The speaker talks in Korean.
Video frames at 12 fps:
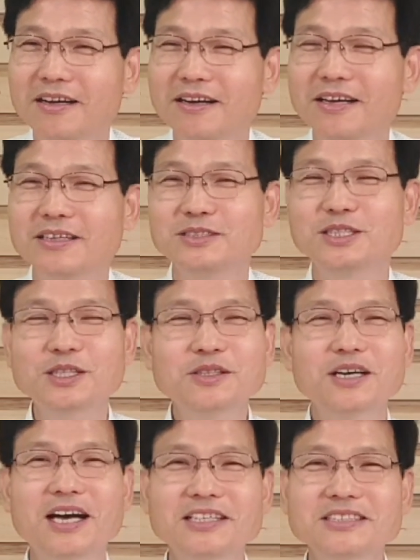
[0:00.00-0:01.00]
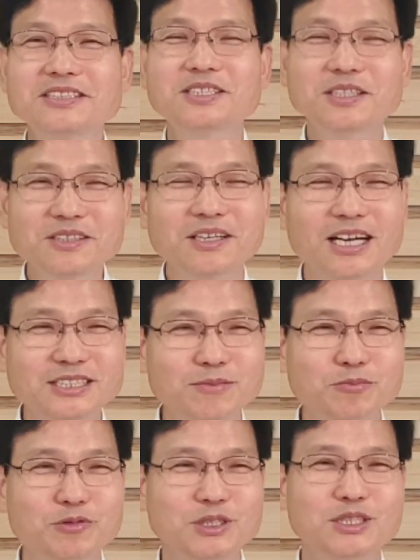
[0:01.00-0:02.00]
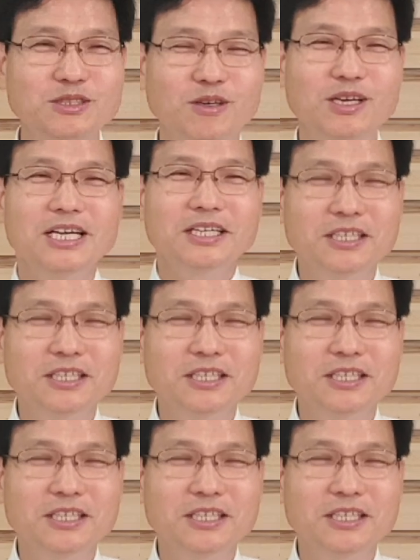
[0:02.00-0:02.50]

예, 전능한 전능하신 분이죠.